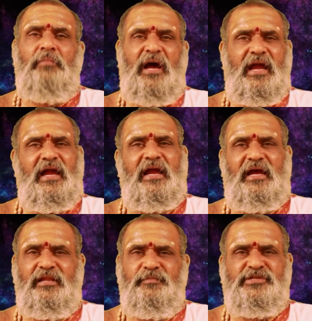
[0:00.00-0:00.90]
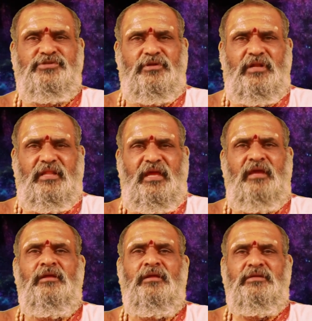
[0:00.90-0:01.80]
బాగా కనిపిస్తున్నది
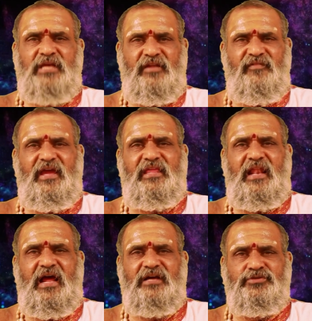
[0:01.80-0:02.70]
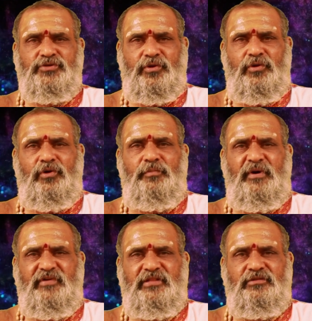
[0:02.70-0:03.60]
సర్వే జన సుఖినో
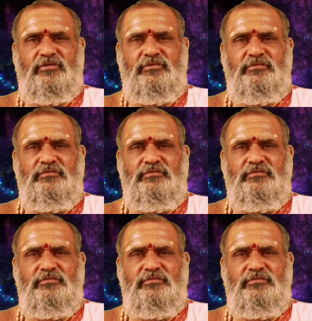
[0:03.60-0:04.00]
భవంతు